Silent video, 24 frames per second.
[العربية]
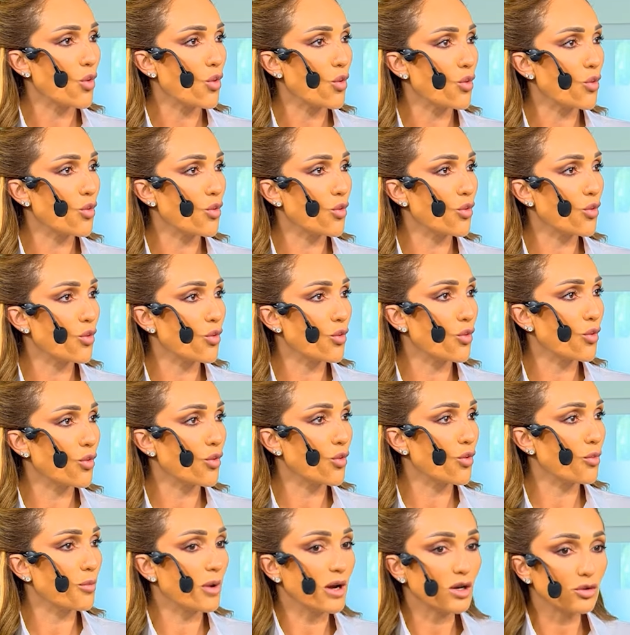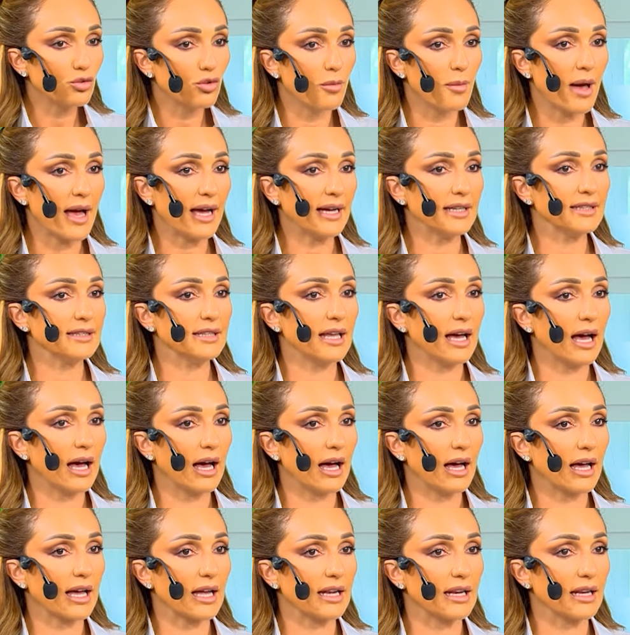وبرضه ما
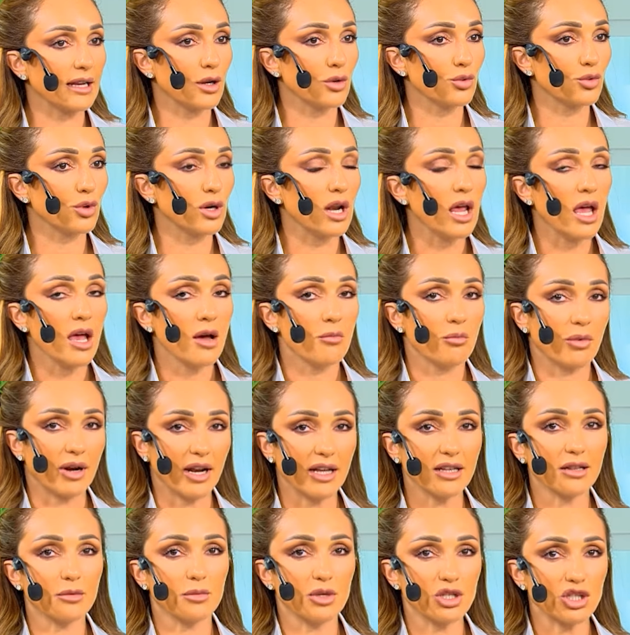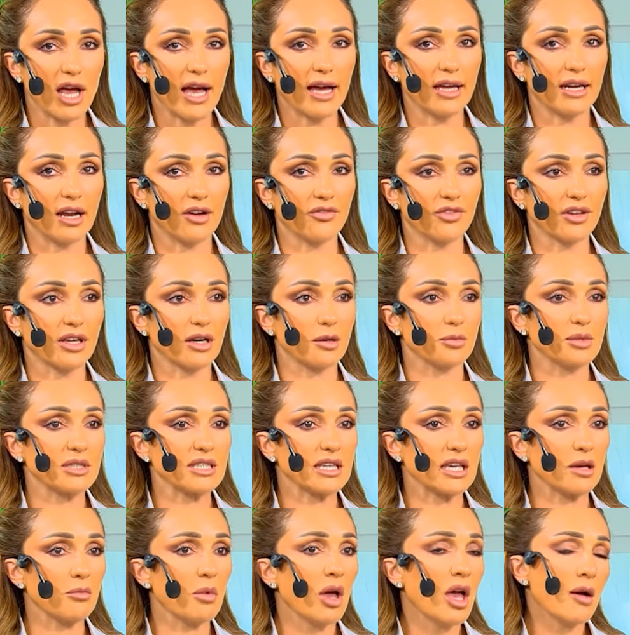عندها خلينا نقول مرات المشاعر على فكره
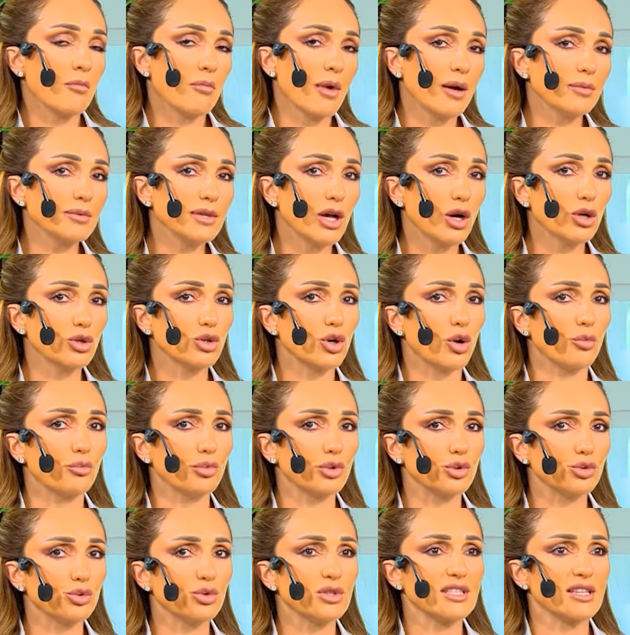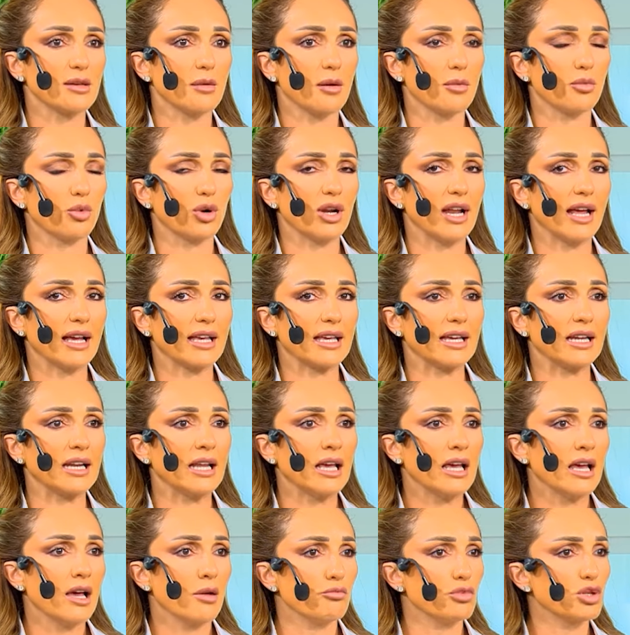بتغيب ما بدي اقول لكم بدون سبب ولكن
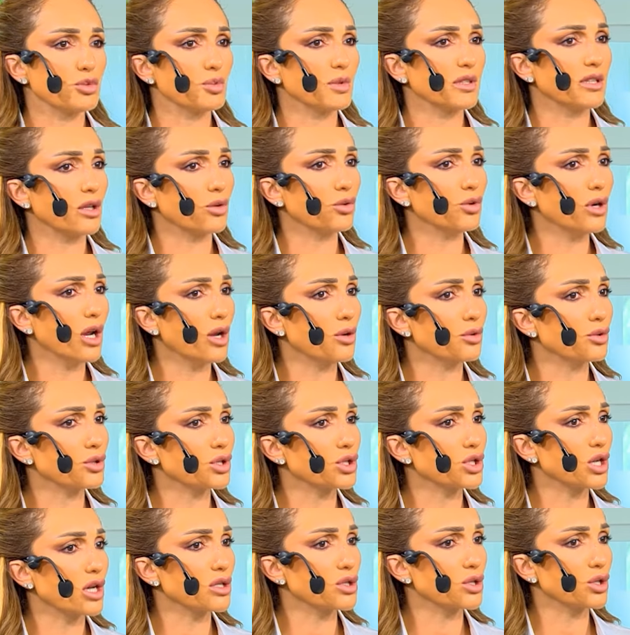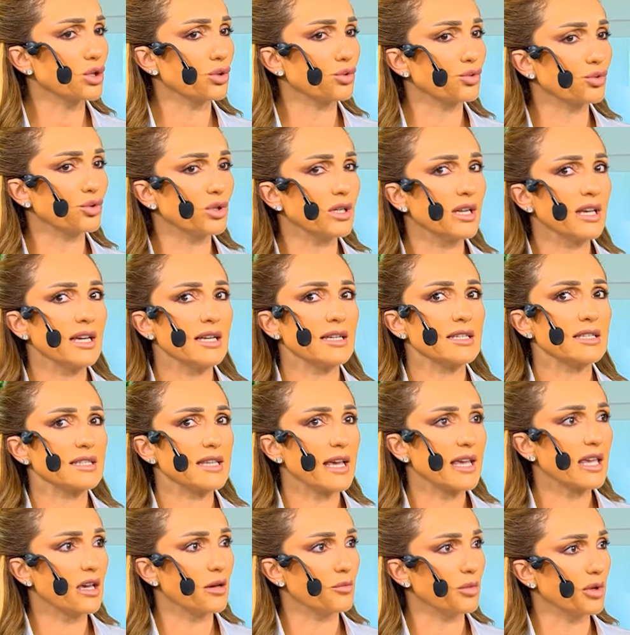مش بالضروره انه الشخص يكون
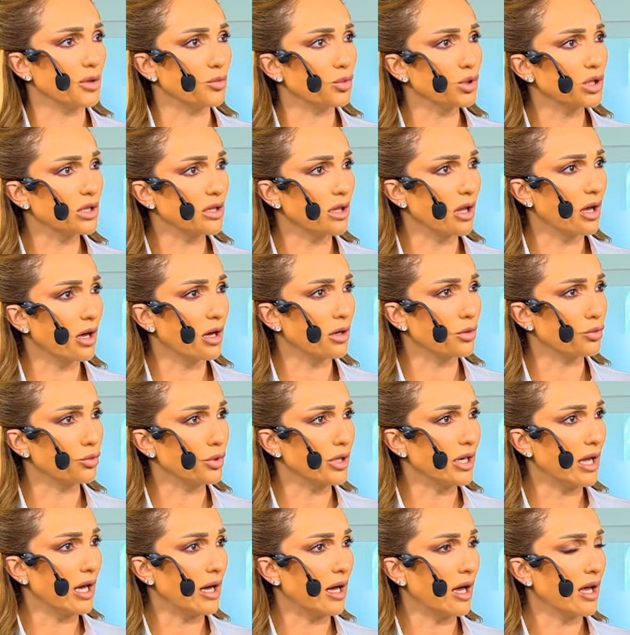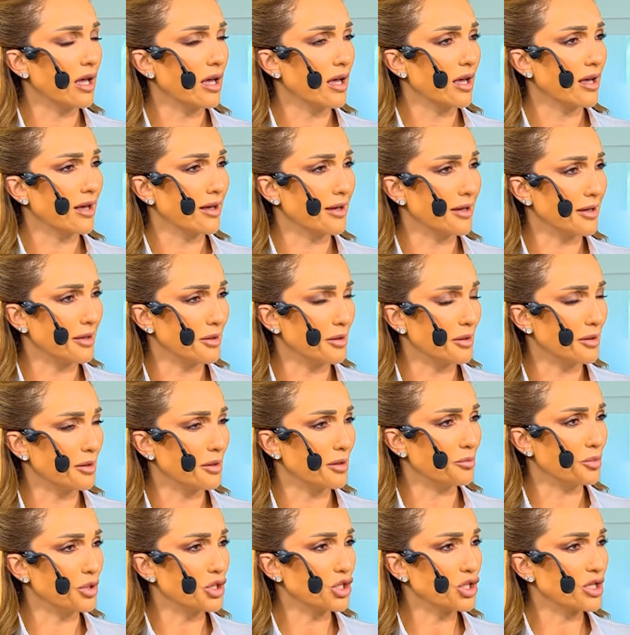سيء بالمطلق ولا
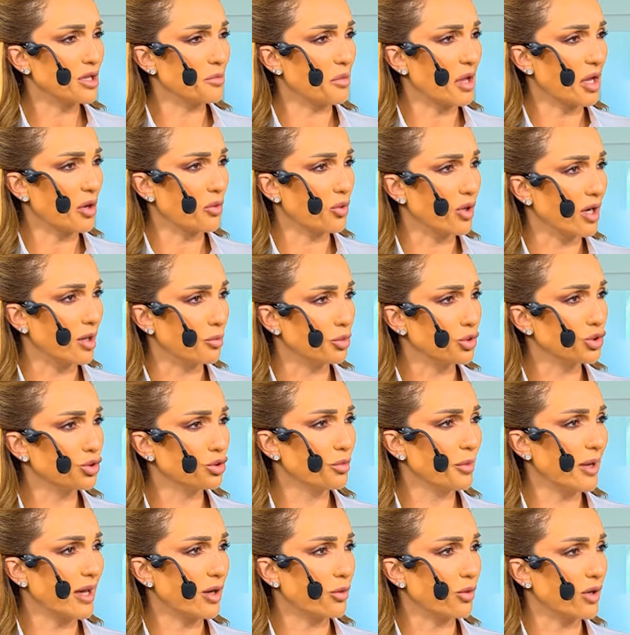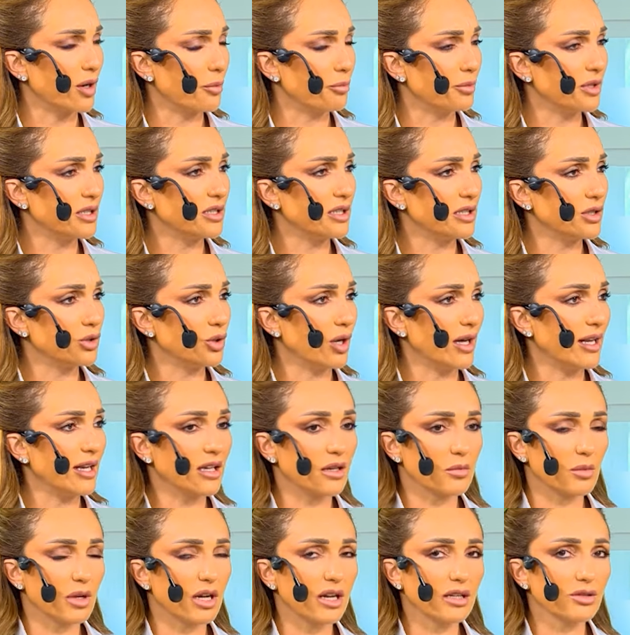آه، بشتمك ولا بضربك ولا بمد ايده
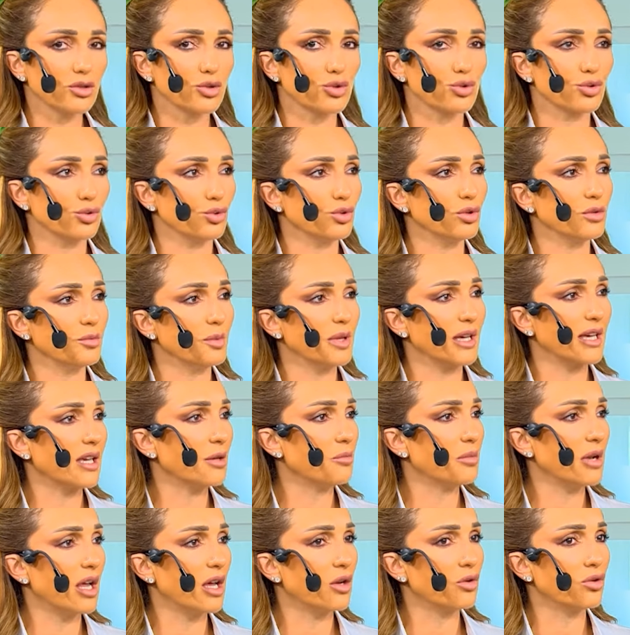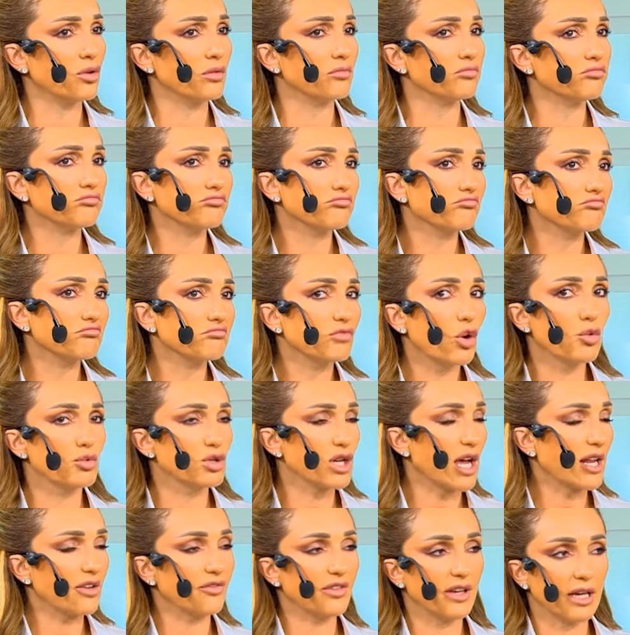عليك مرات الشعور بيغيب لانه هو
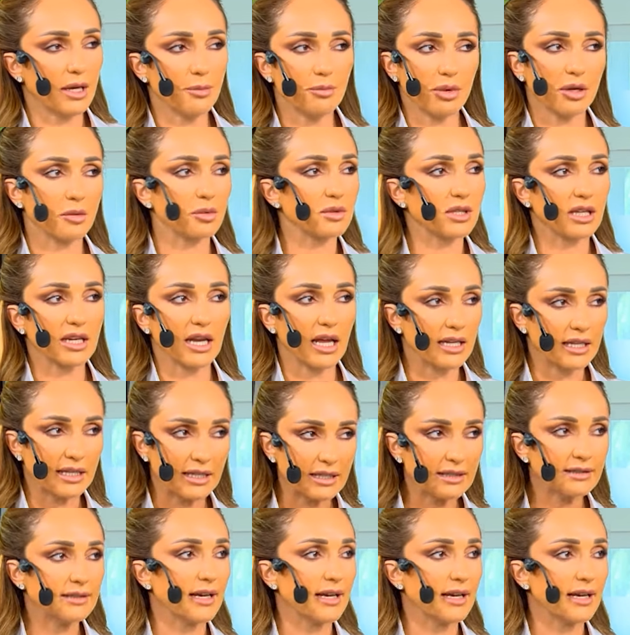مش عارف يحبك بالطريقه اللي